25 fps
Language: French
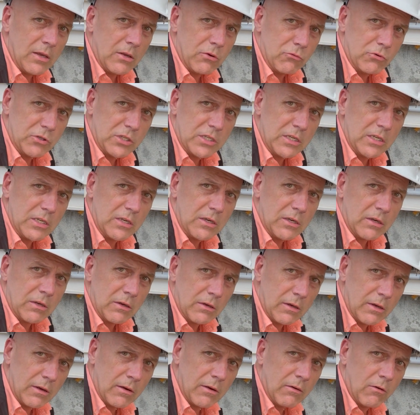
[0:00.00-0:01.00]
Aussi, euh,
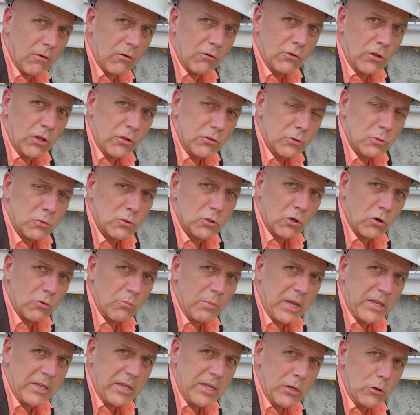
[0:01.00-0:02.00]
on donne
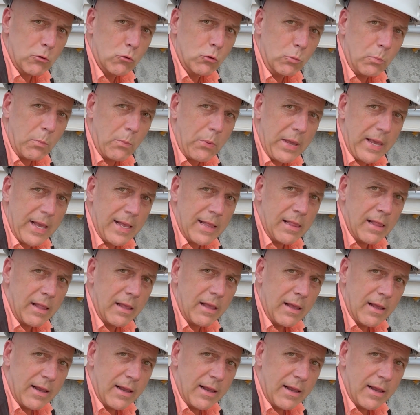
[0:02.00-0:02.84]
sûrement des coups de pelle